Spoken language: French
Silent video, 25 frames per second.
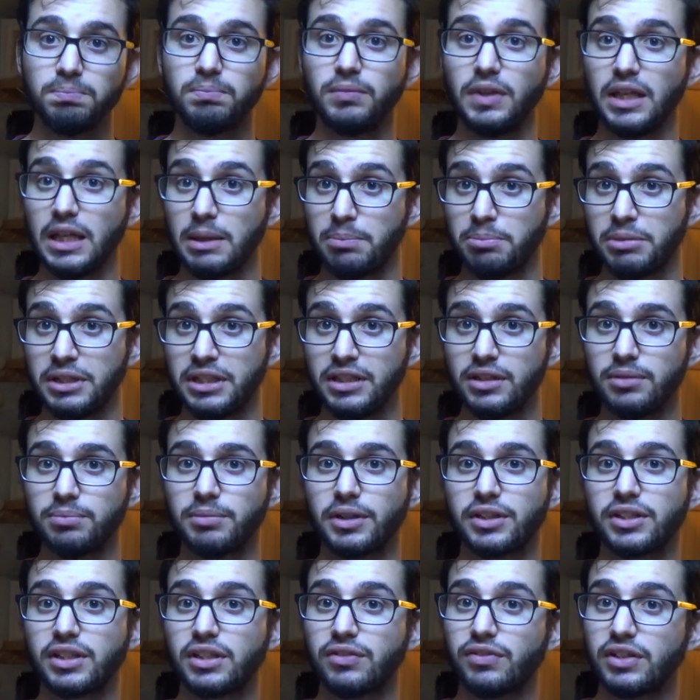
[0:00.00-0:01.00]
épines,
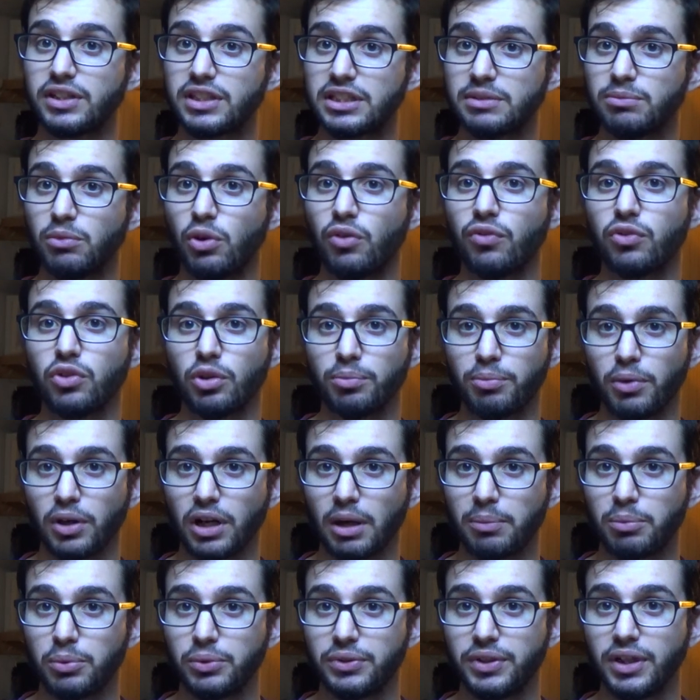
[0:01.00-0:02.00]
parce qu'effectivement, on en
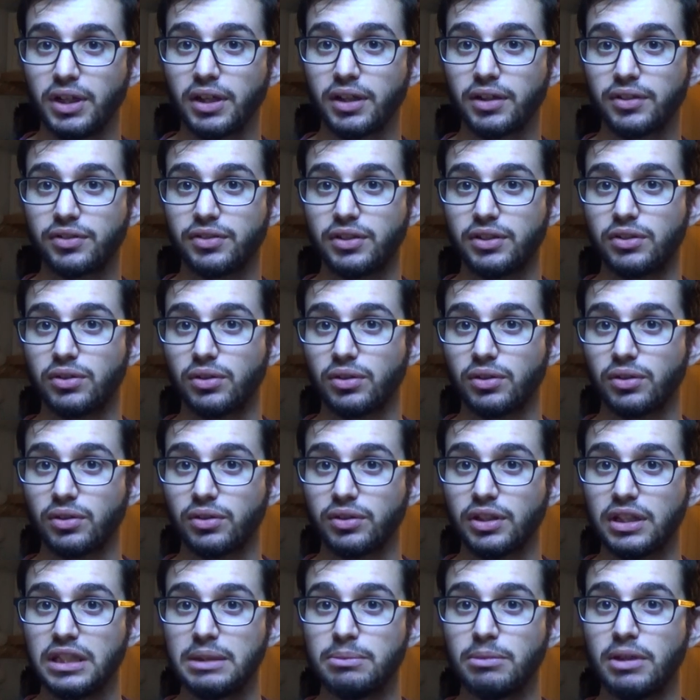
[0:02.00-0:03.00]
parlera plus tard, c'est un
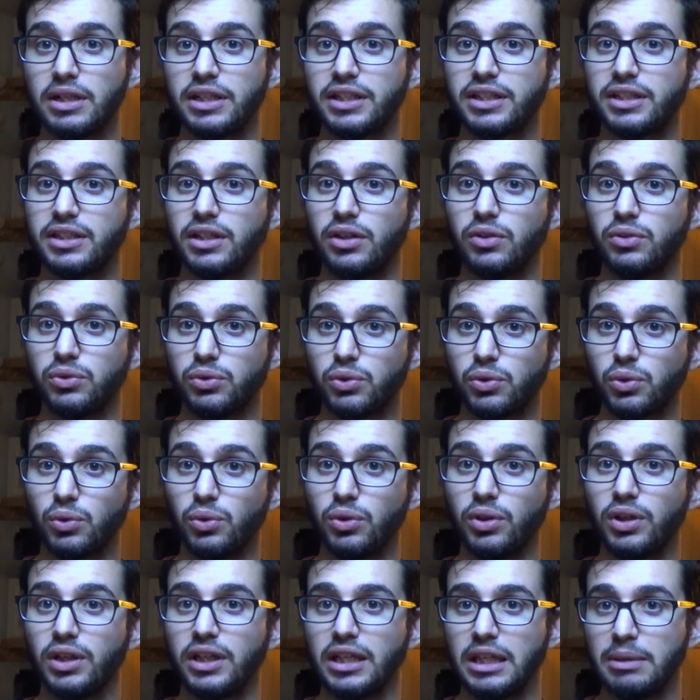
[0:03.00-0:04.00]
animal qui a une queue
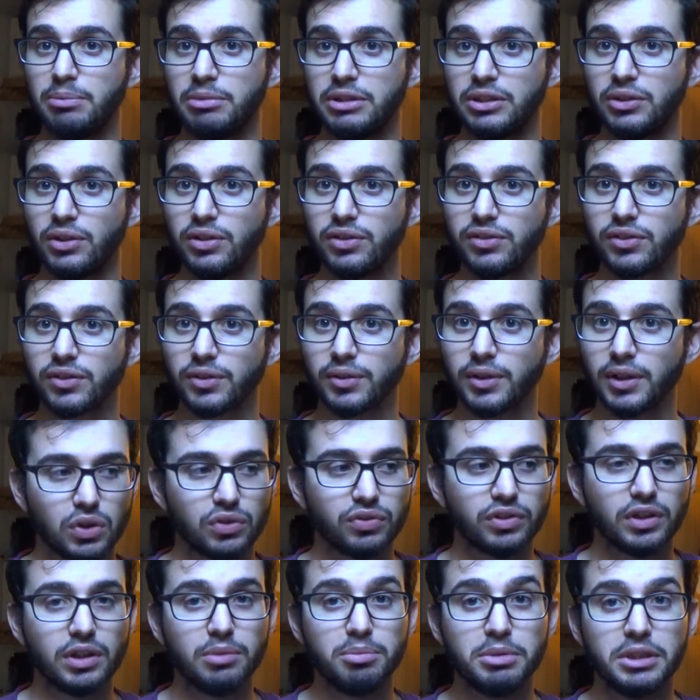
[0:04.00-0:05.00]
épineuse.
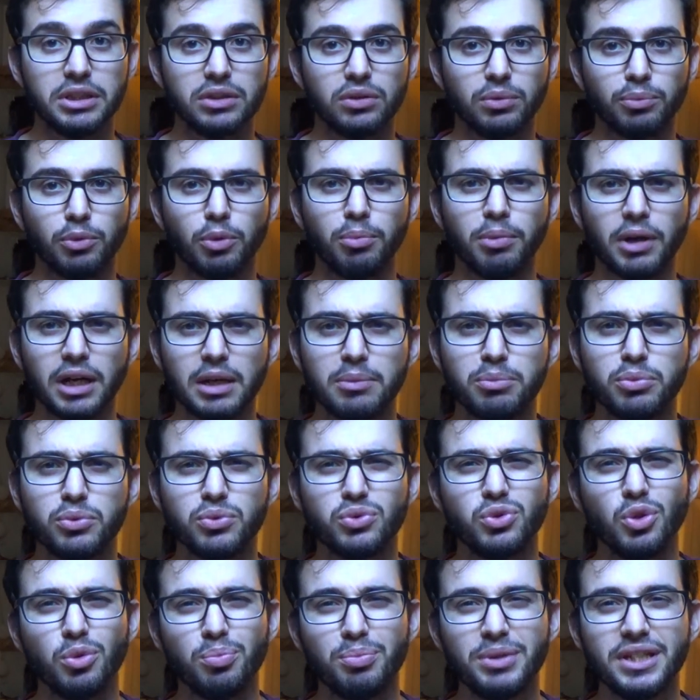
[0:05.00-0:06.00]
Enfin, épine, on peut parler plus
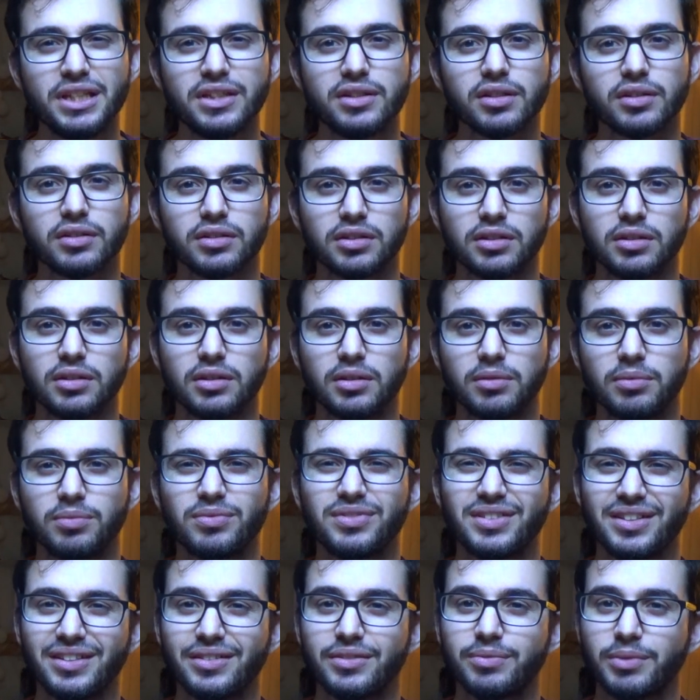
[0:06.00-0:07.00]
de pique, hein, c'est
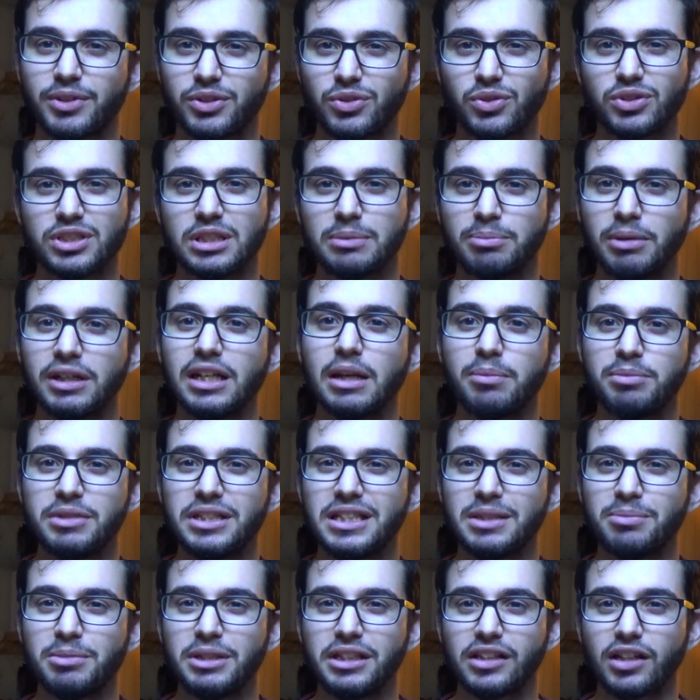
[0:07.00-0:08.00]
parce que c'est pas de la
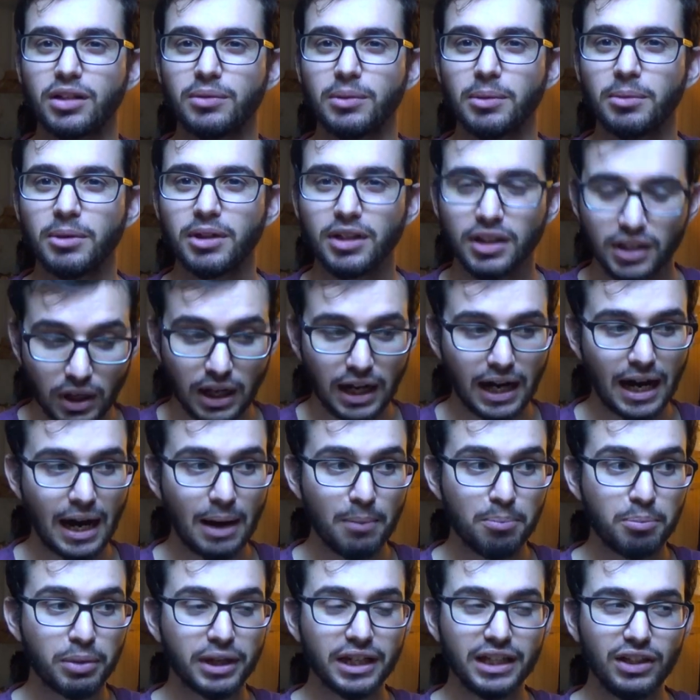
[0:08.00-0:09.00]
petite épine quand même. Hein.
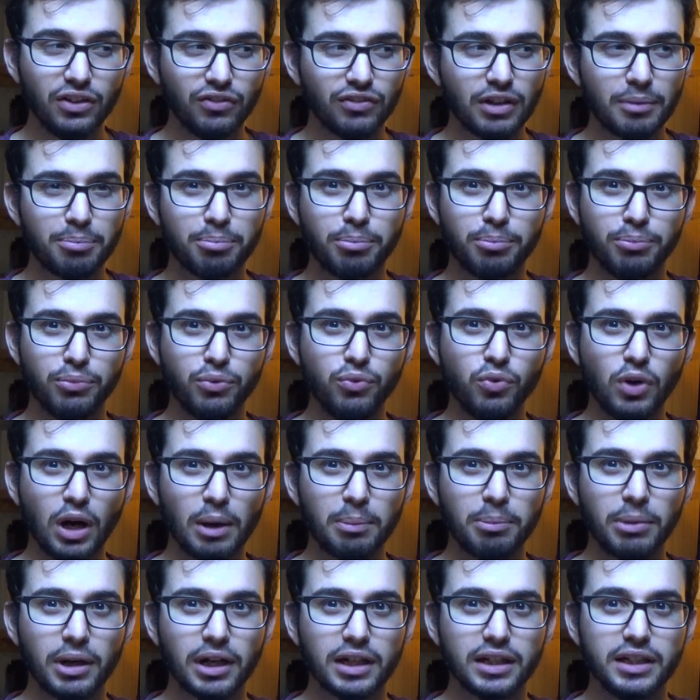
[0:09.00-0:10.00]
Après, on va pouvoir
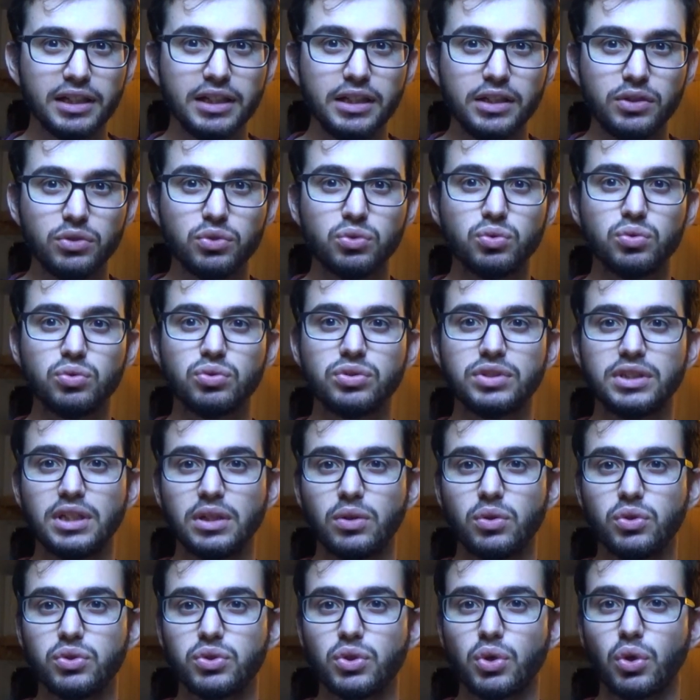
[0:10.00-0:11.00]
parler du
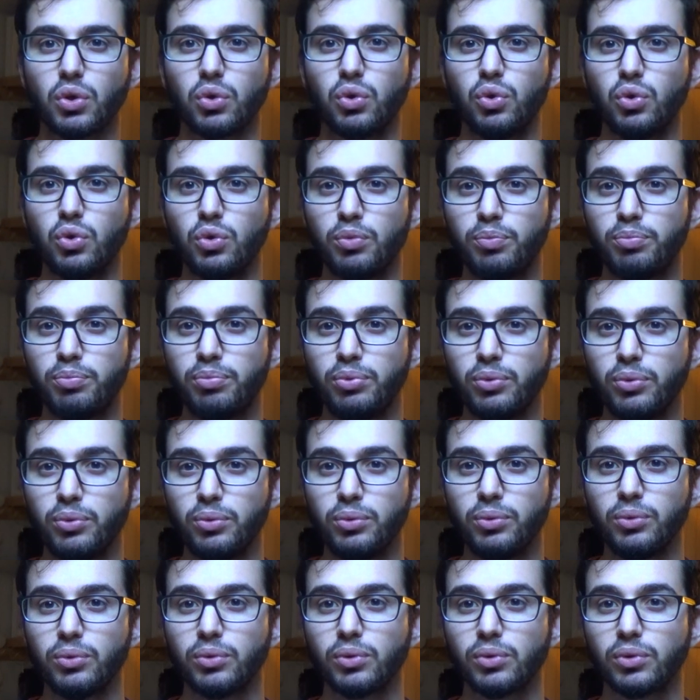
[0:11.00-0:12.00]
stégosaure le
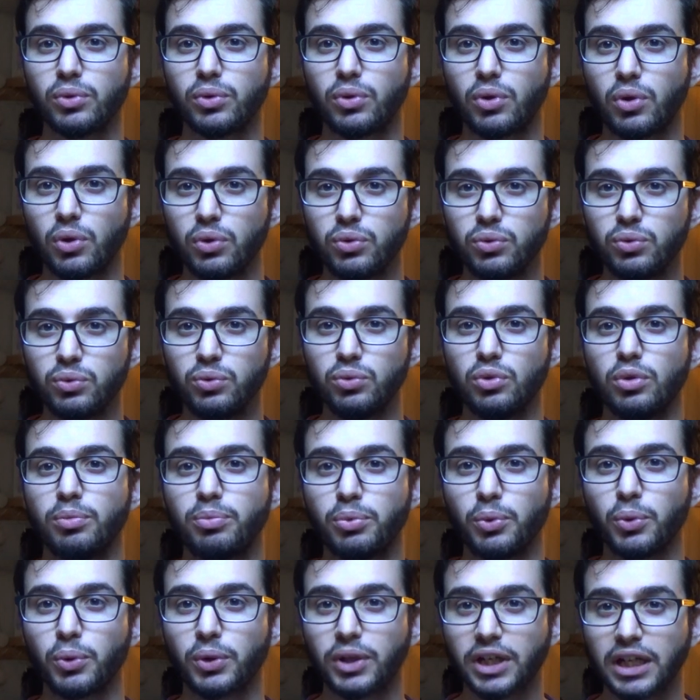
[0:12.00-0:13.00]
plus connu, le
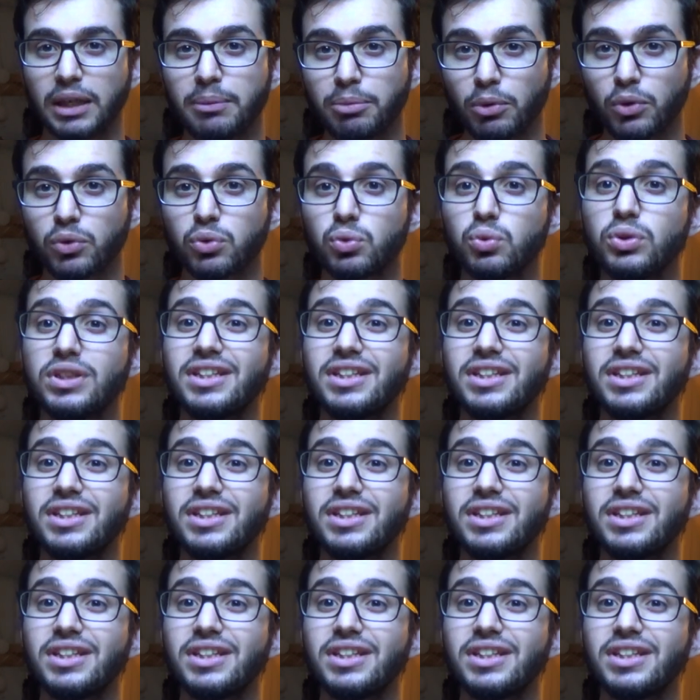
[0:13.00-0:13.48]
plus répandu,